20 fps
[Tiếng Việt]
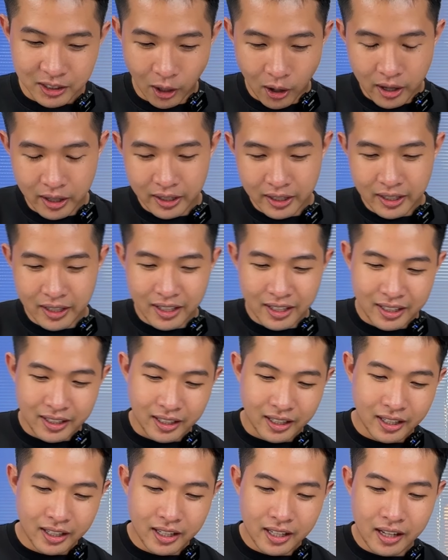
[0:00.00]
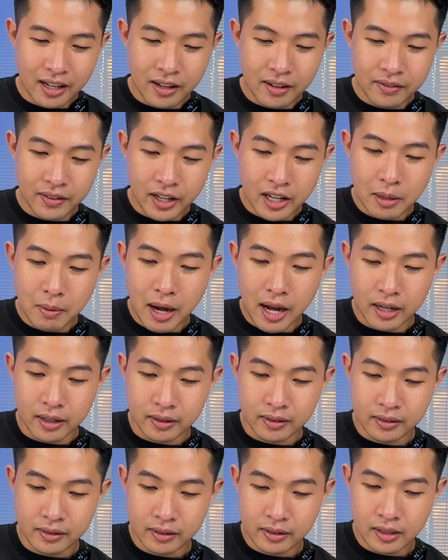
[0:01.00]
rồi thế thì ờ, về cơ bản
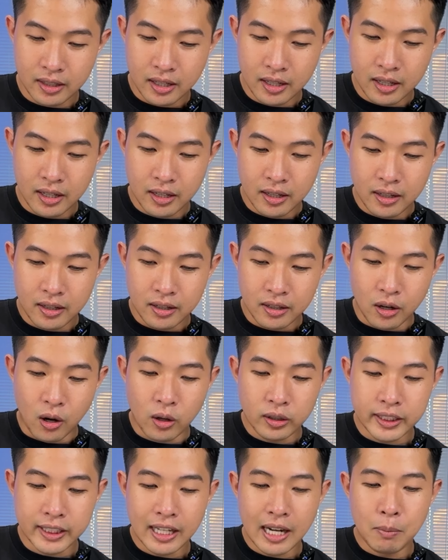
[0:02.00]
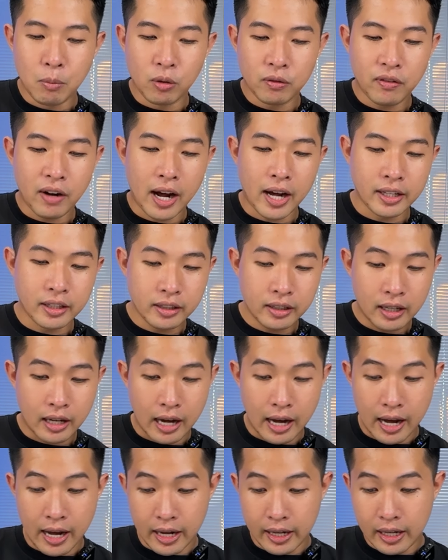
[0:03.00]
đó chính là một vài những
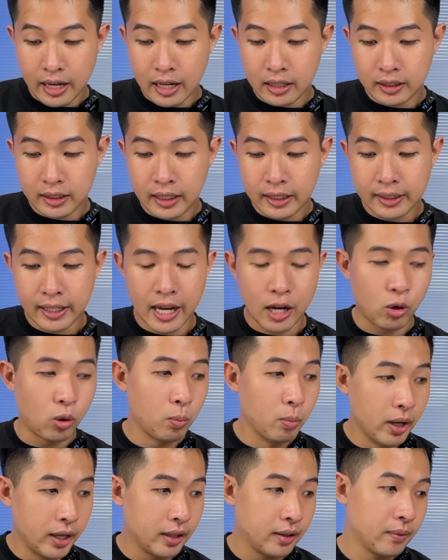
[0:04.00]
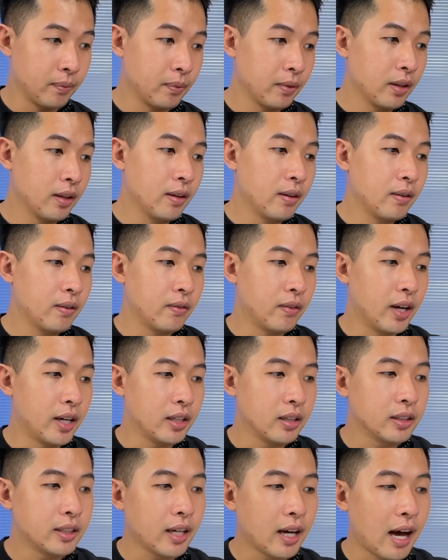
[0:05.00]
cái ờ, chia sẻ của bọn mình về
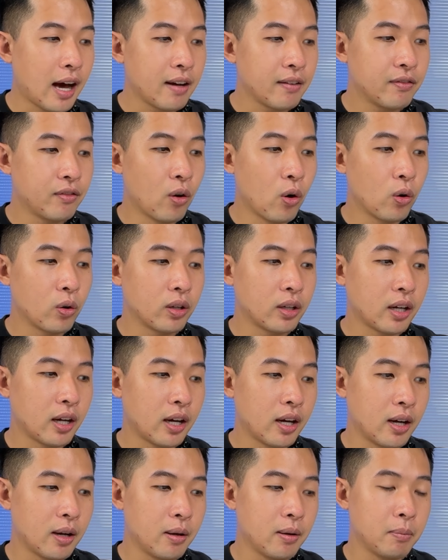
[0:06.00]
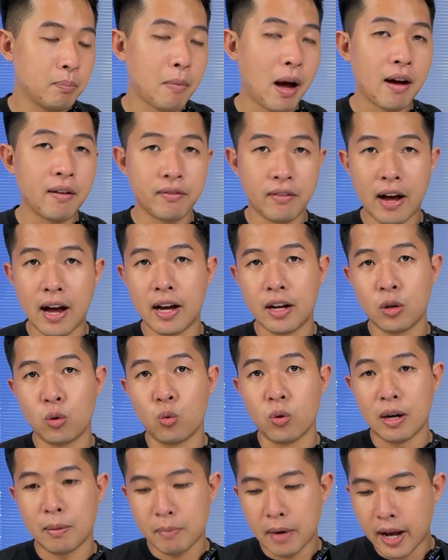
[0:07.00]
những chiếc iPhone uh, mạ vàng
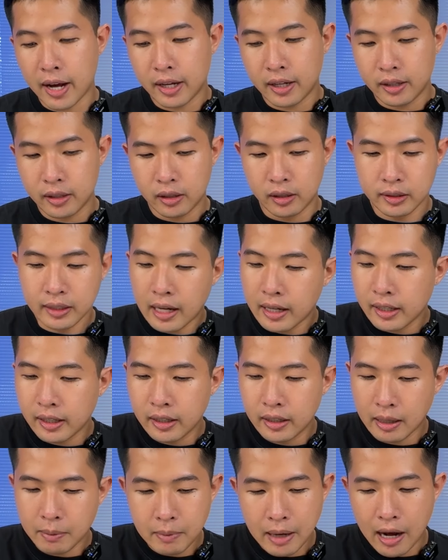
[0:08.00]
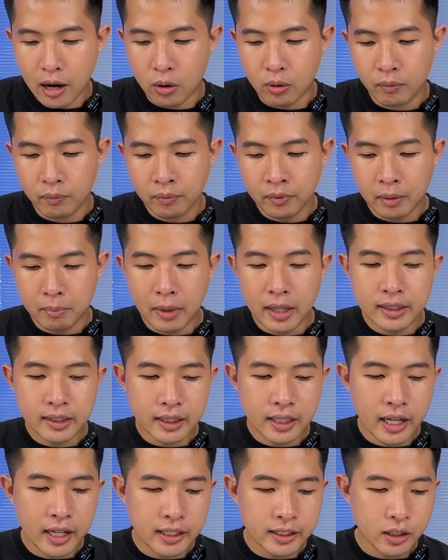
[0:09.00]
của năm nay. Thực ra thì năm nào bên
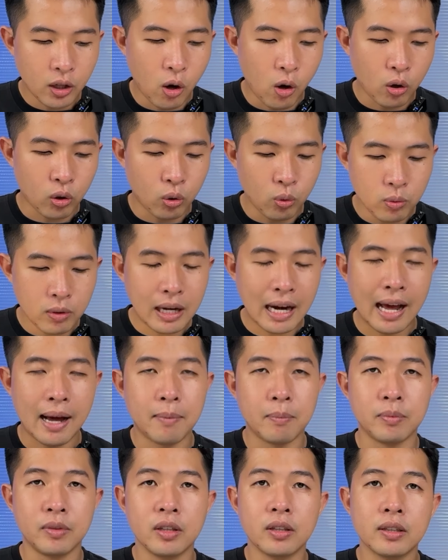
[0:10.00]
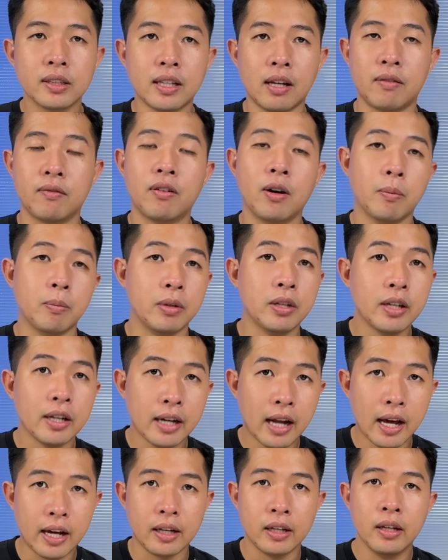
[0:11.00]
GA họ cũng làm những sản phẩm như thế
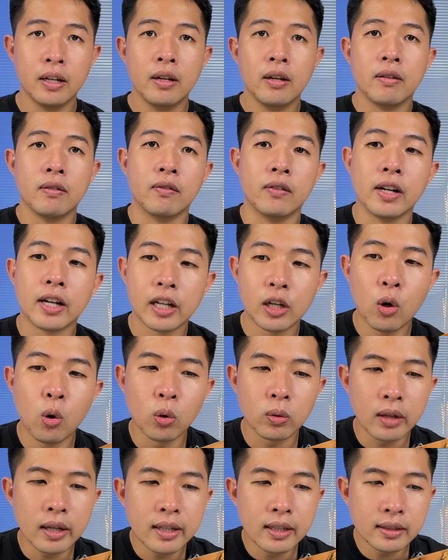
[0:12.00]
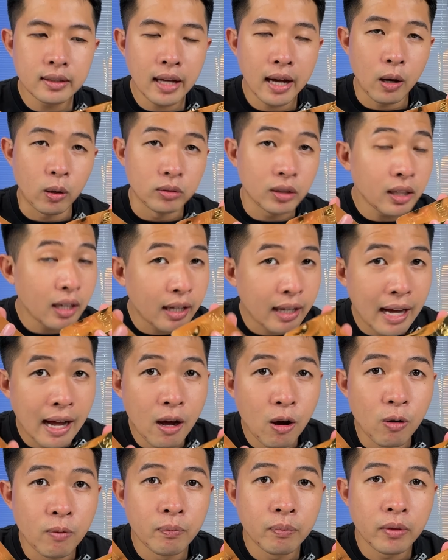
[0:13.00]
này với cái độ tinh xảo rất là
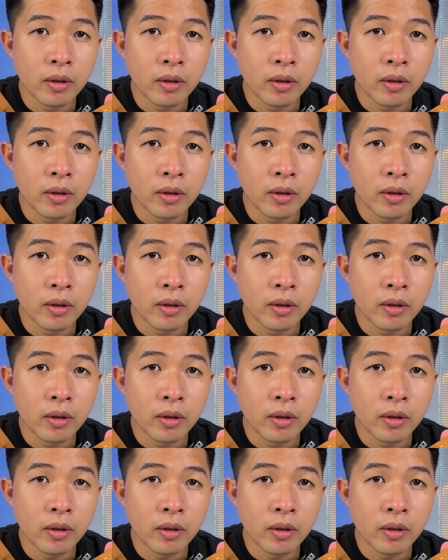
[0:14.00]
cao